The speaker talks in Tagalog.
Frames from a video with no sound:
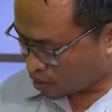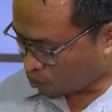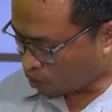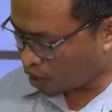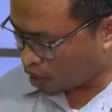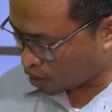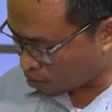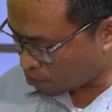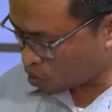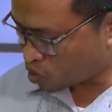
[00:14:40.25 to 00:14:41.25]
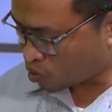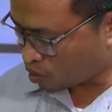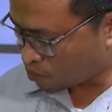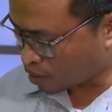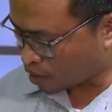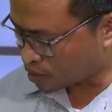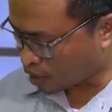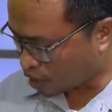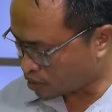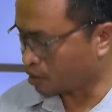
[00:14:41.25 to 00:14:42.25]
wala gin-mention ang mga
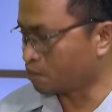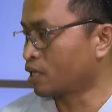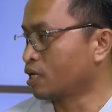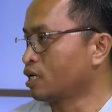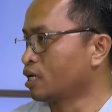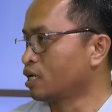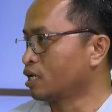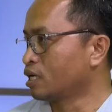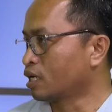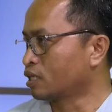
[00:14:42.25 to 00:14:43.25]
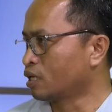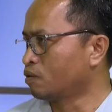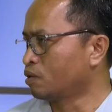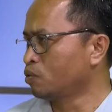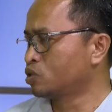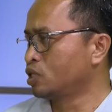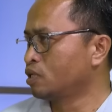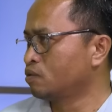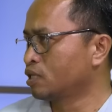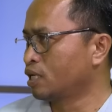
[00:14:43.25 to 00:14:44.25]
sala sang mga mm. katawan. Mm. But
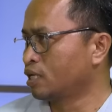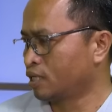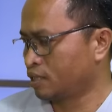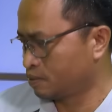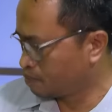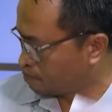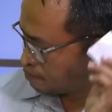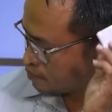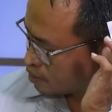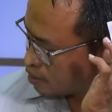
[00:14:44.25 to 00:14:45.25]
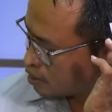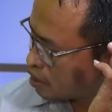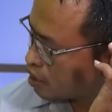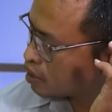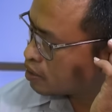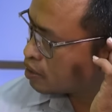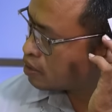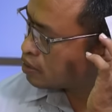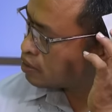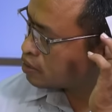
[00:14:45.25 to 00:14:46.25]
silingon kali, nga ang,
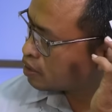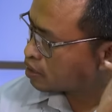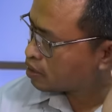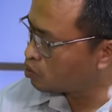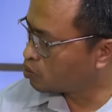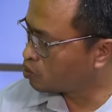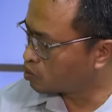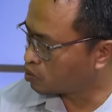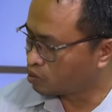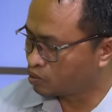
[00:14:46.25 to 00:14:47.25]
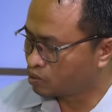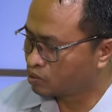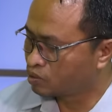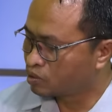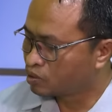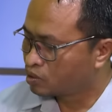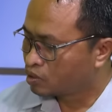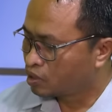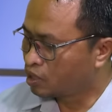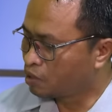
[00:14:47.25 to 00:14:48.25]
ang ginoo,
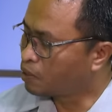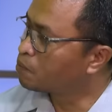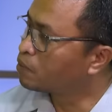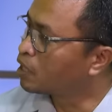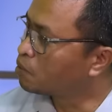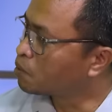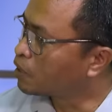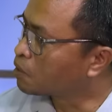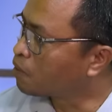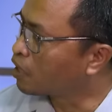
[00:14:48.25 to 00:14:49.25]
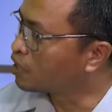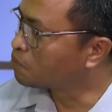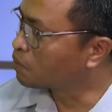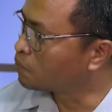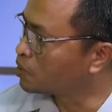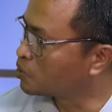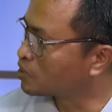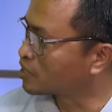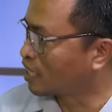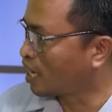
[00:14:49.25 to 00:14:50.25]
hindi man na magbalik-balik pag mention
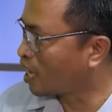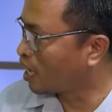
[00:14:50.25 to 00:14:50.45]
sang sala.